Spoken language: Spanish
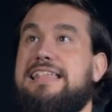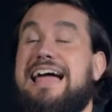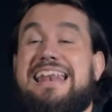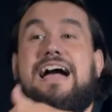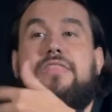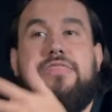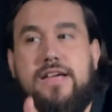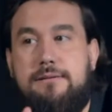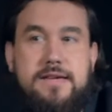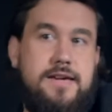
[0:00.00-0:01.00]

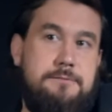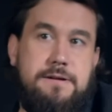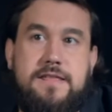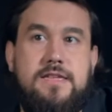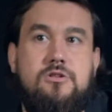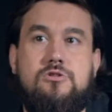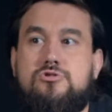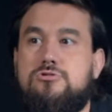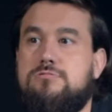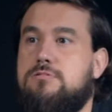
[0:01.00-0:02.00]
inalcanzable en
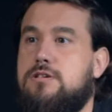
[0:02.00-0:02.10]
Perdidos.